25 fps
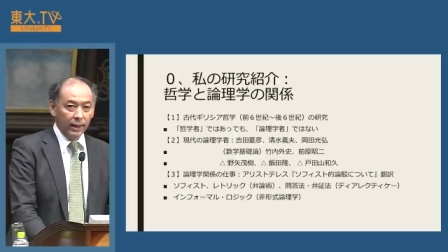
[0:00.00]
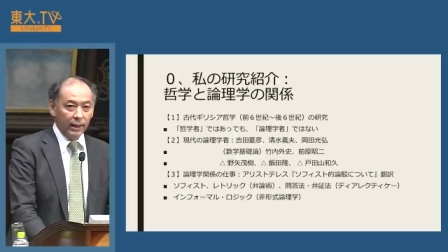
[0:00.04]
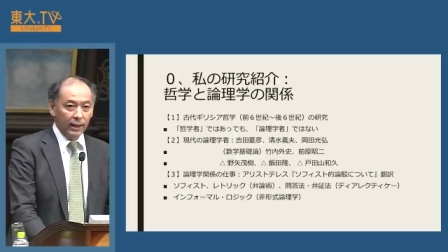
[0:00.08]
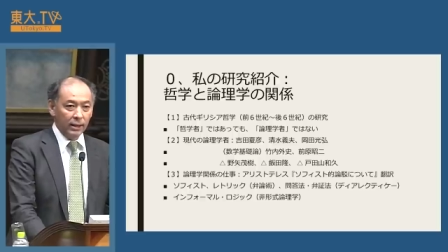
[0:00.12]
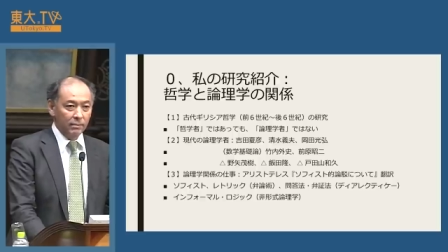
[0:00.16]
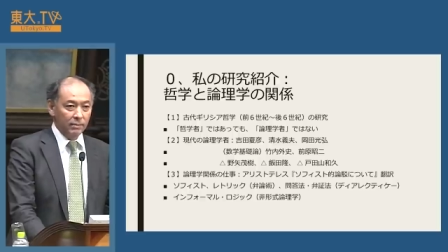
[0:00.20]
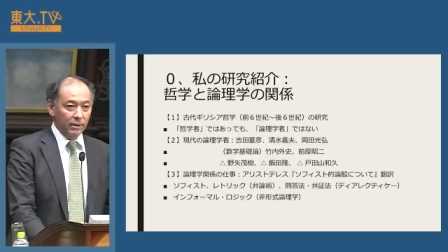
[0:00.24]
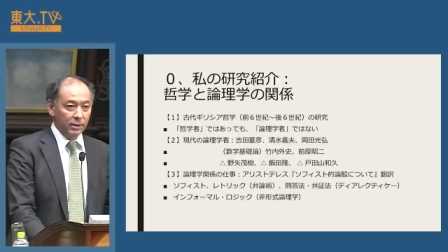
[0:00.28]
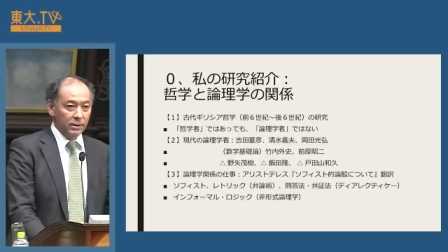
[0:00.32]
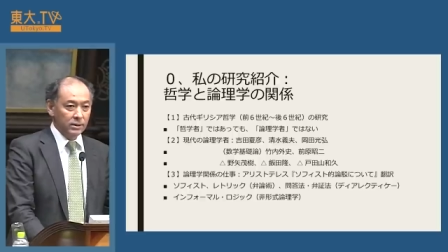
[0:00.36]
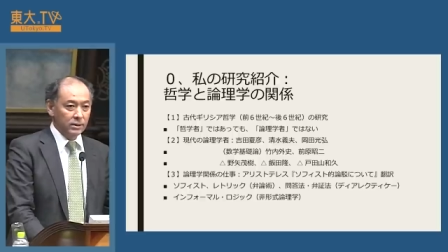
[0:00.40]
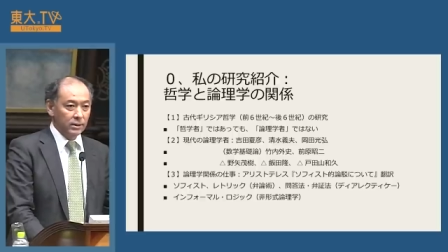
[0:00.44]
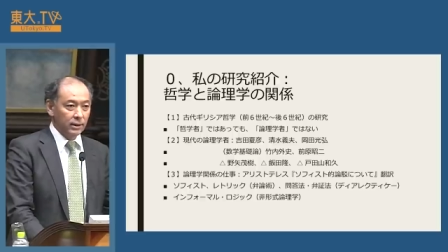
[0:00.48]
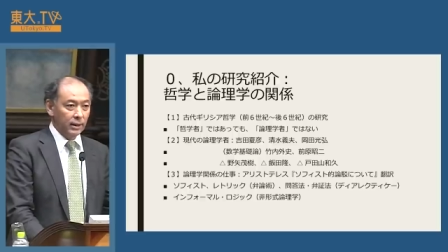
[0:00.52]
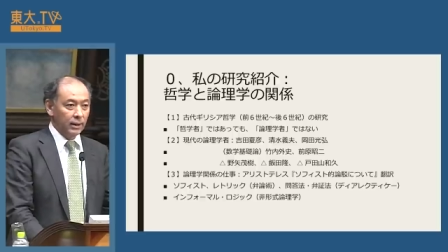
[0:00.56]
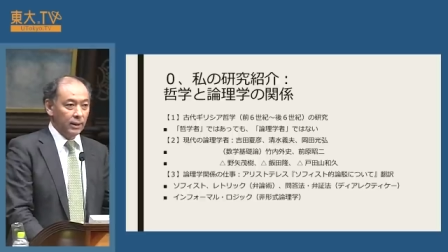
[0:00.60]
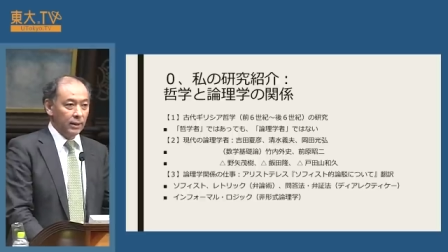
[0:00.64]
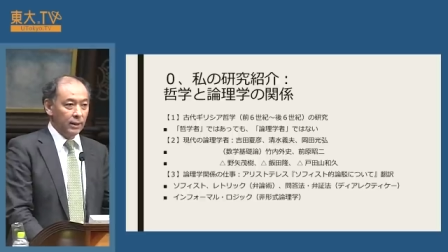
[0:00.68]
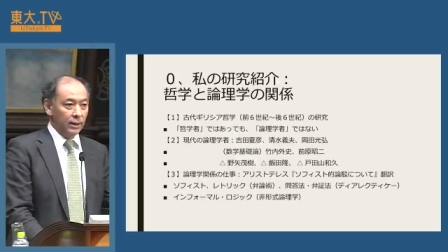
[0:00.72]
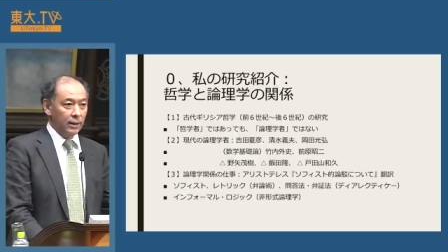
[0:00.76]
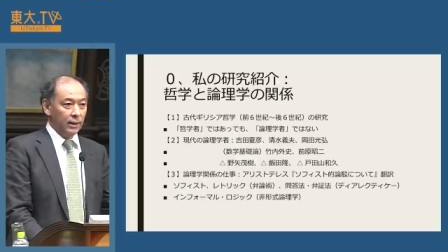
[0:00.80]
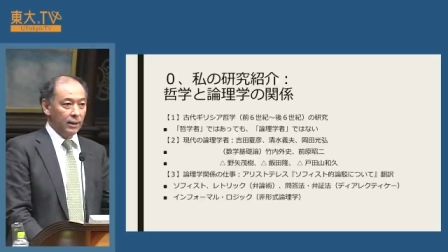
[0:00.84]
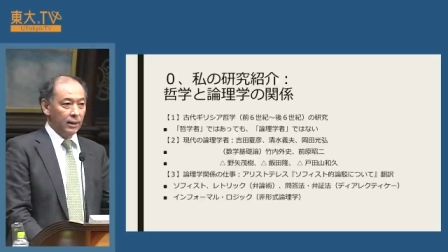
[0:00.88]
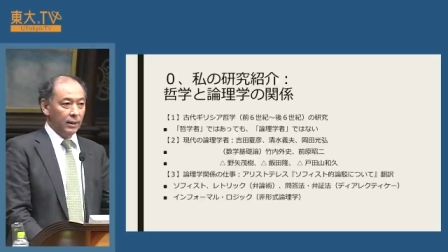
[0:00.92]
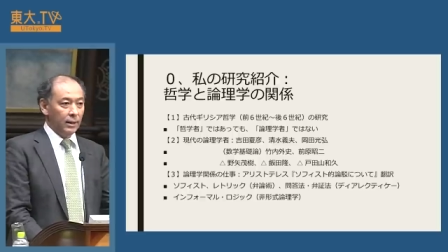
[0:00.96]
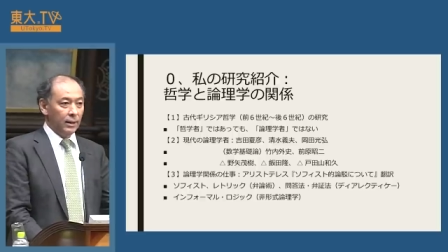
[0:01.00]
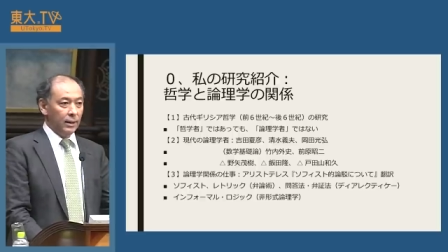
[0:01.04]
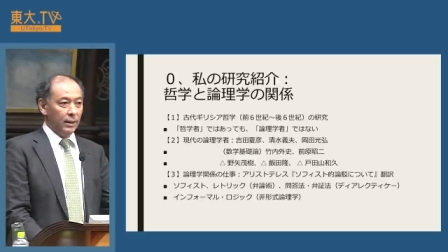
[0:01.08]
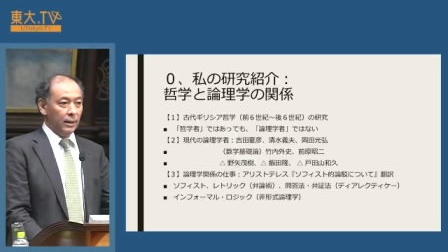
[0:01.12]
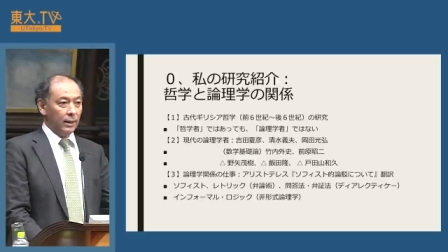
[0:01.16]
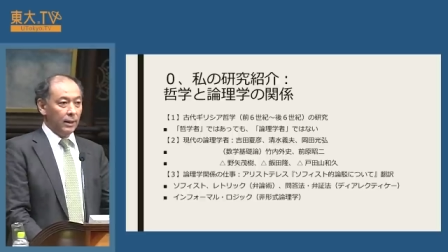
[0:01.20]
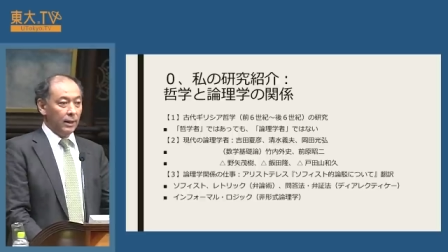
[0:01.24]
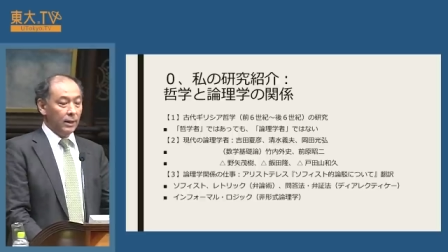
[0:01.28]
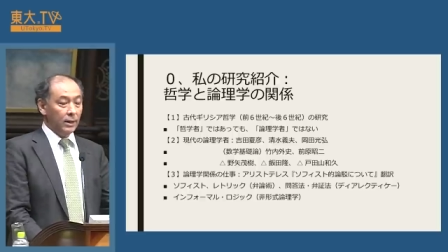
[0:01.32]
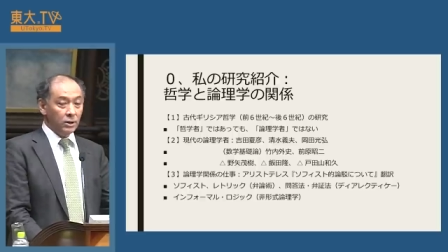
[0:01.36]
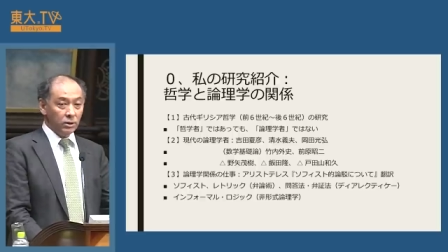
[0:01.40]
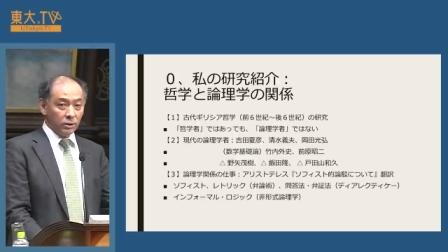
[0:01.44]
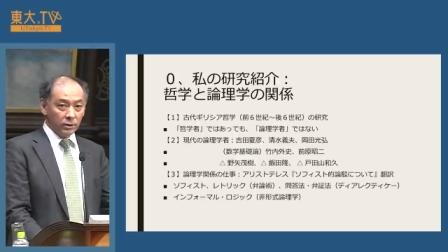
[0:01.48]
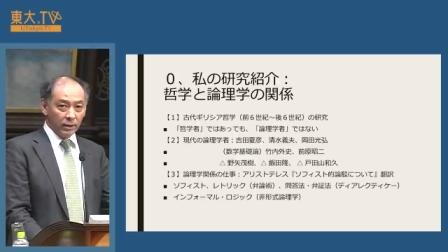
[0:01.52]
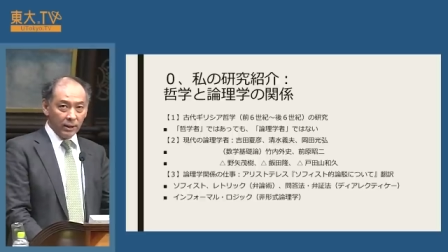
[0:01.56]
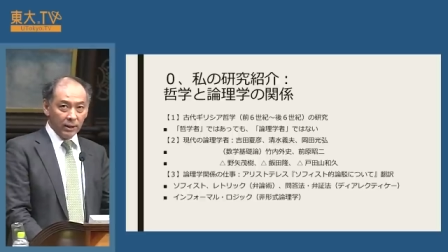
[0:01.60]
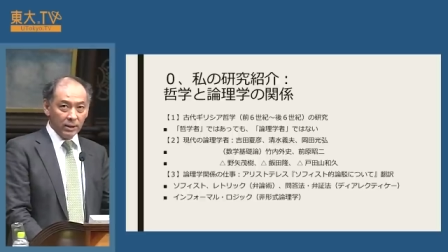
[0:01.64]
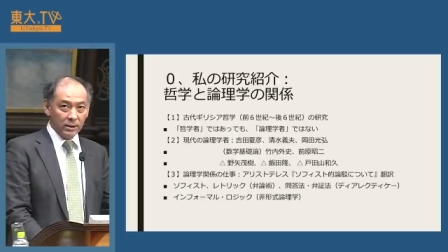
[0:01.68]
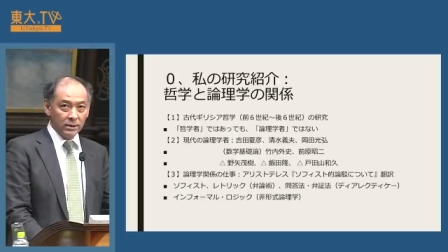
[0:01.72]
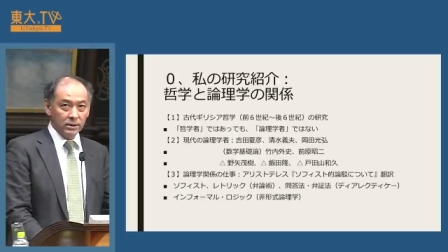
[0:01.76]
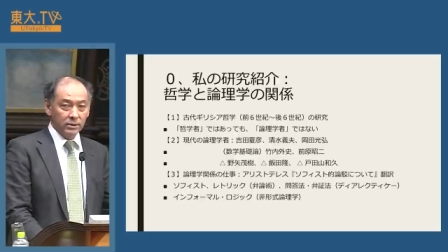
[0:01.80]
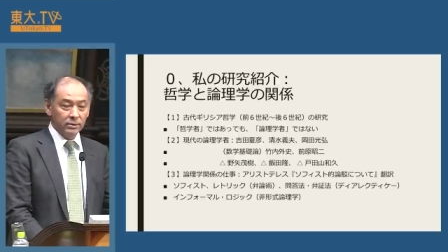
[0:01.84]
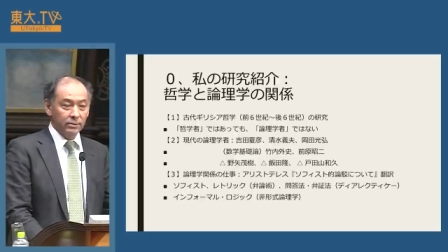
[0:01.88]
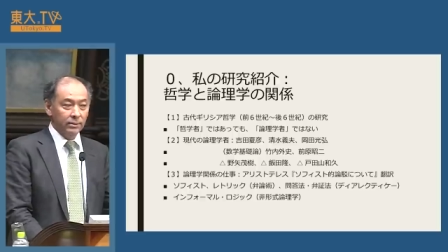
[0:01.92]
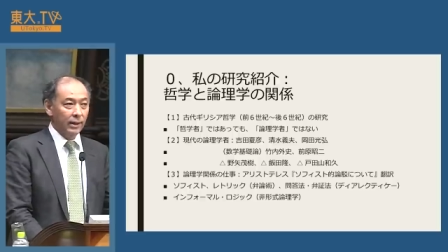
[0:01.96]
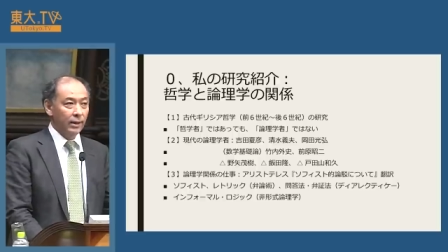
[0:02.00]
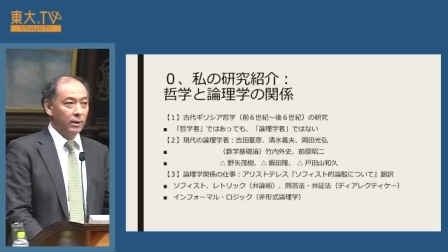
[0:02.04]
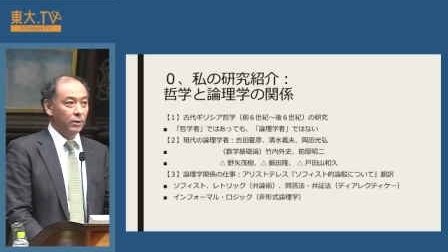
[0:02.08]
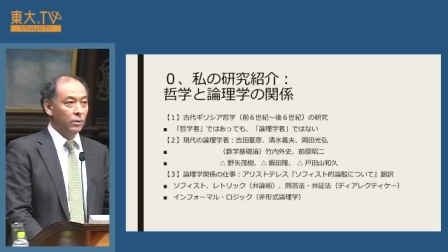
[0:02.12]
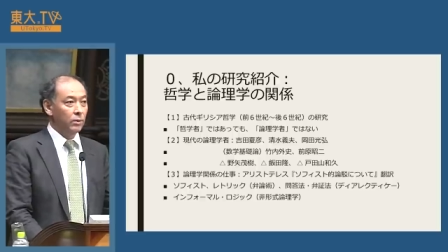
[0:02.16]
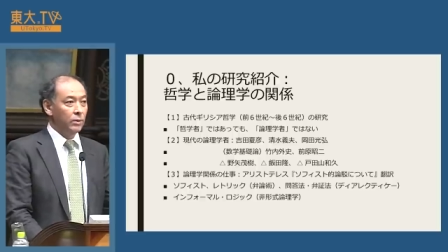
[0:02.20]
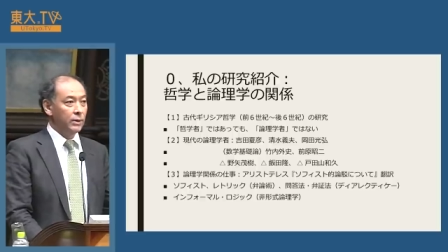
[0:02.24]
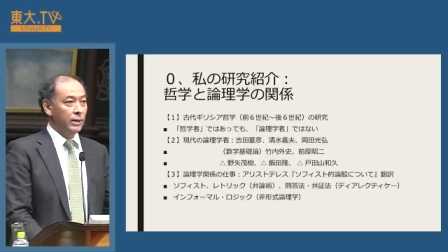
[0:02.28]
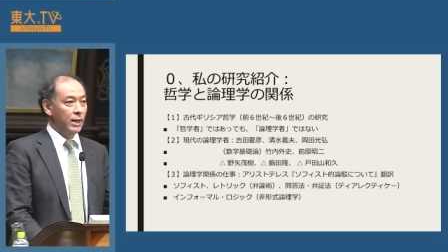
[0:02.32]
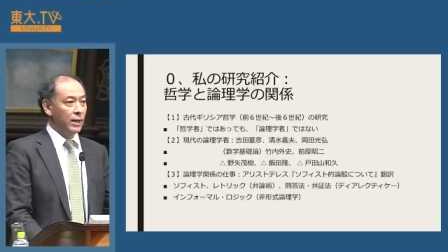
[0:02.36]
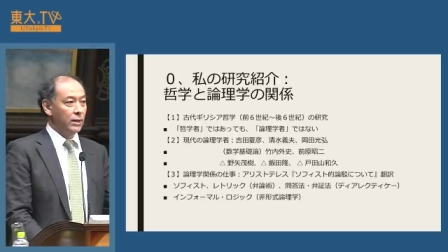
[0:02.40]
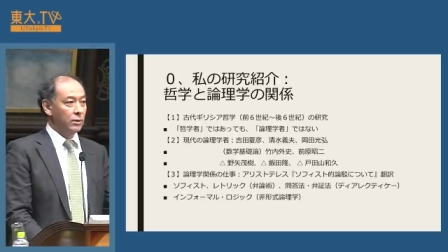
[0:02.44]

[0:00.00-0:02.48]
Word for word: あります、えー、アリステレスは論理